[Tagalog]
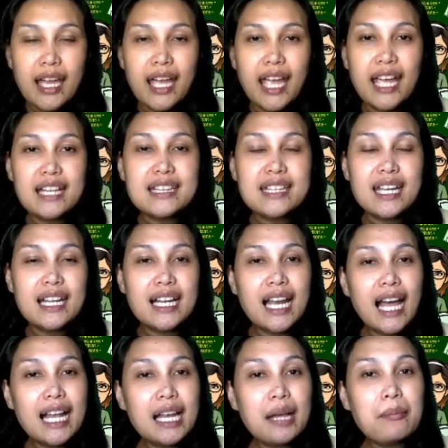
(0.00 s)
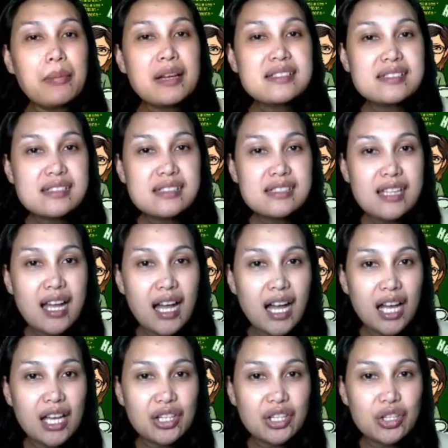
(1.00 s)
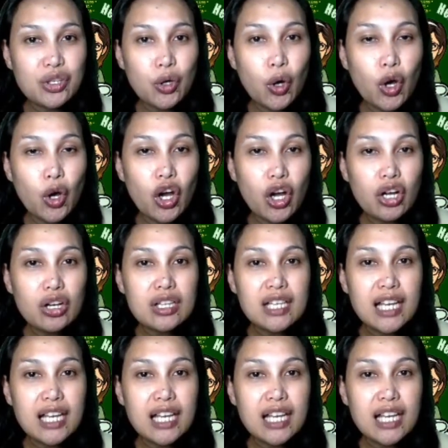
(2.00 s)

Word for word: And then, lalabas na yung